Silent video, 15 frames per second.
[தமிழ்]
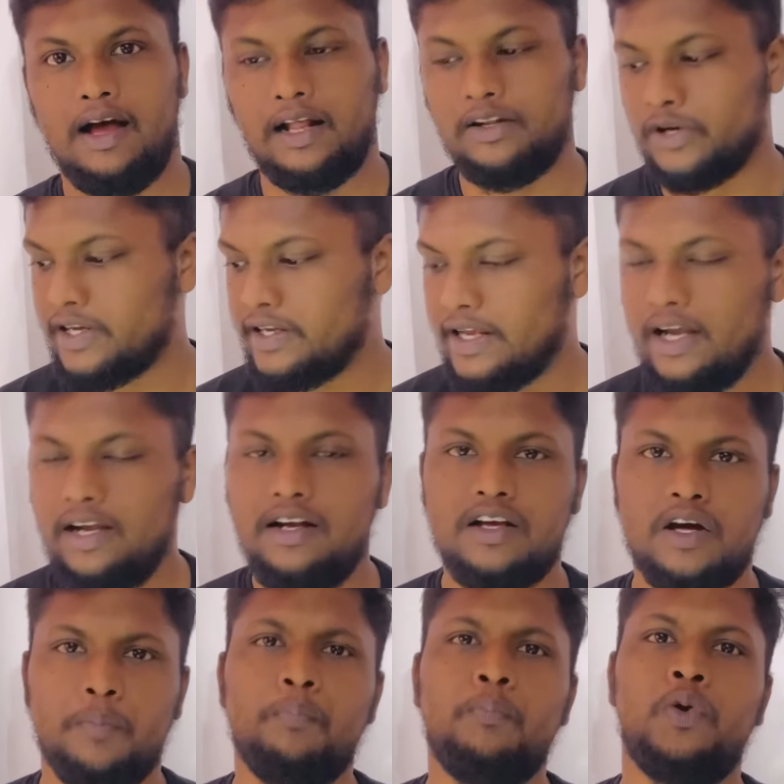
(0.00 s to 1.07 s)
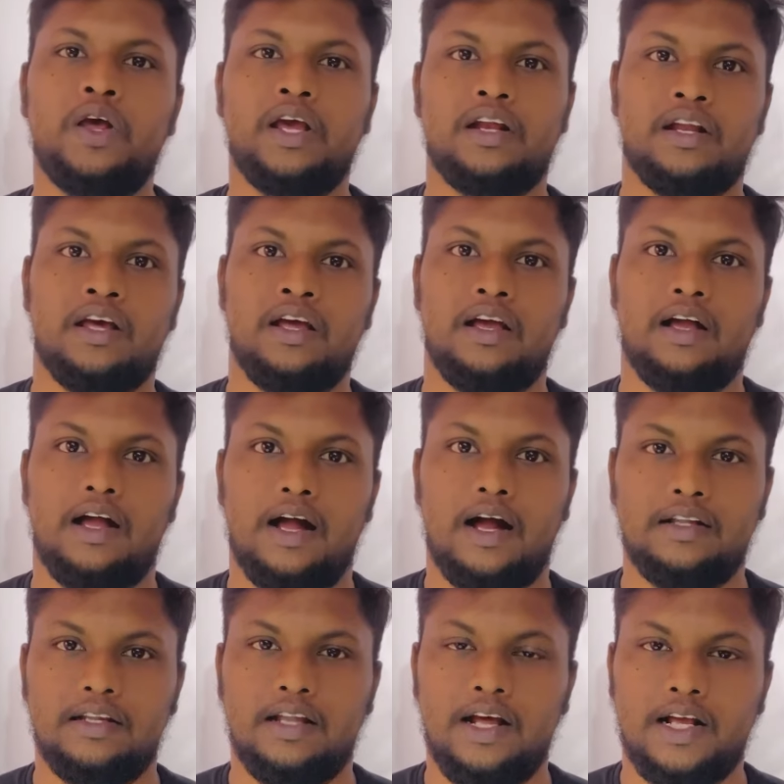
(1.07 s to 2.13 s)
அதோட எண்டுக்கு அப்புறம் என்ன
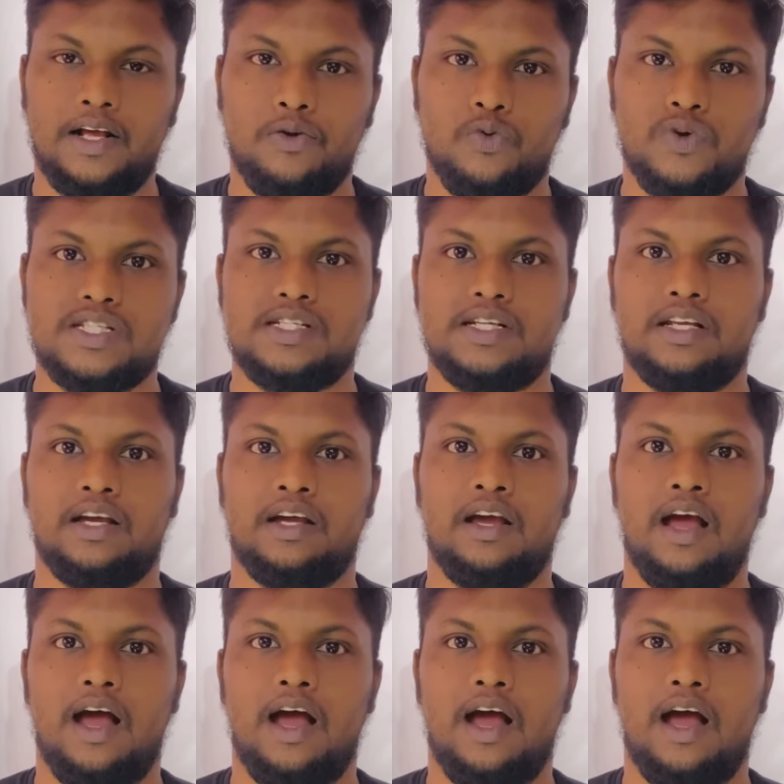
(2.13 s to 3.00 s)
அதுதான் கொஸ்டினு